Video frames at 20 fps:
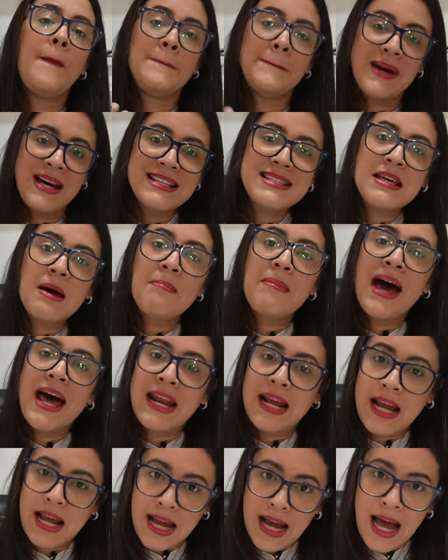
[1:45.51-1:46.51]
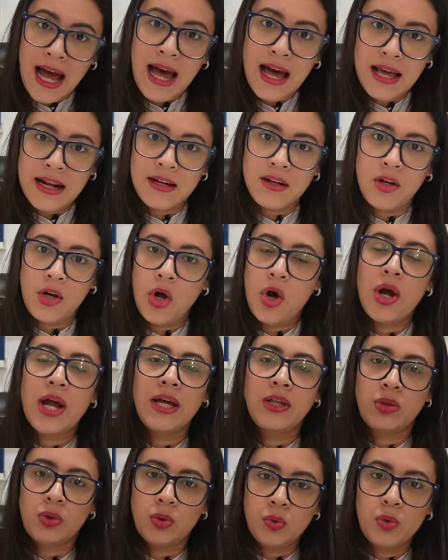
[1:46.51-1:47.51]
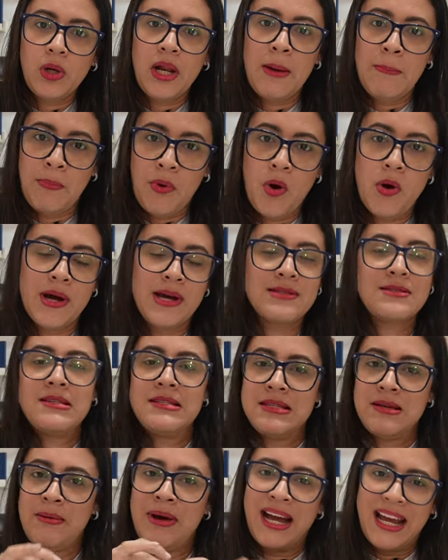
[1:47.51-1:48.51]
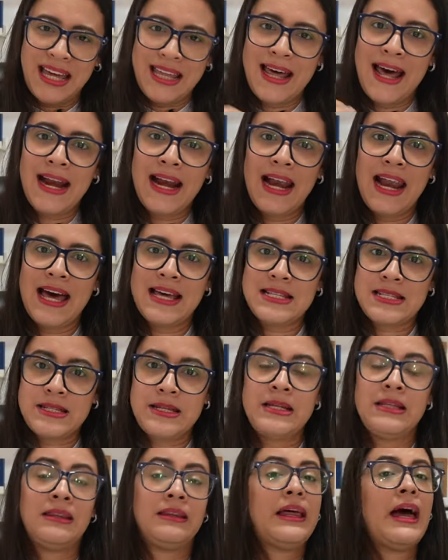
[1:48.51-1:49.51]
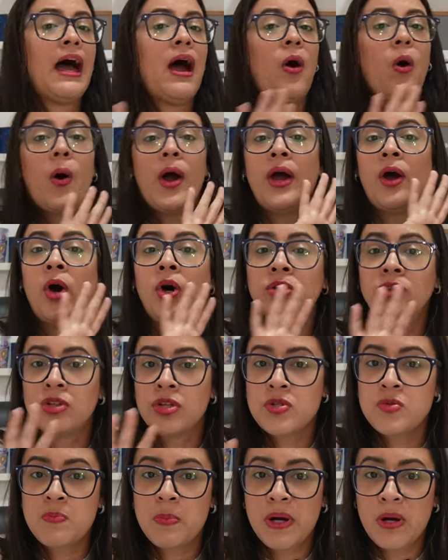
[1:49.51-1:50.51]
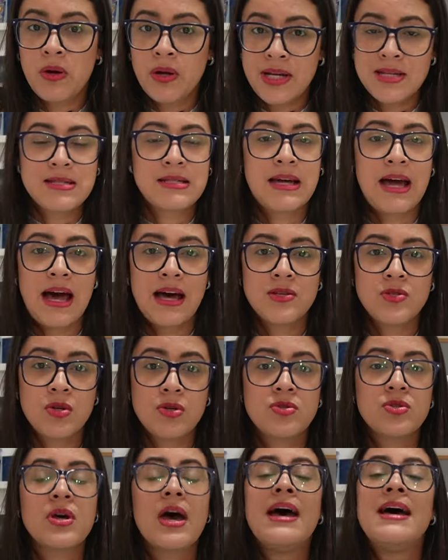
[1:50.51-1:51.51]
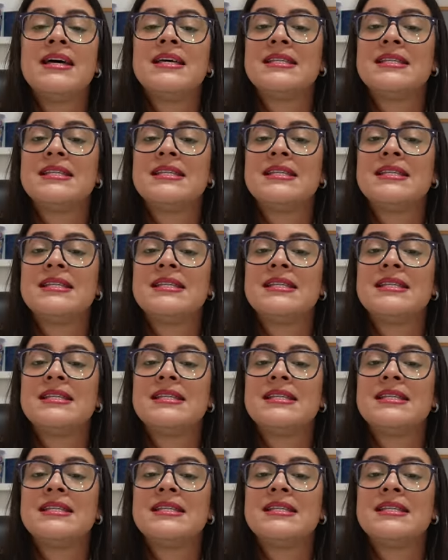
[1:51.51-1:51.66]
vas a marcar lo que tú le pongas y se va a quedar la cinta o en otros peores casos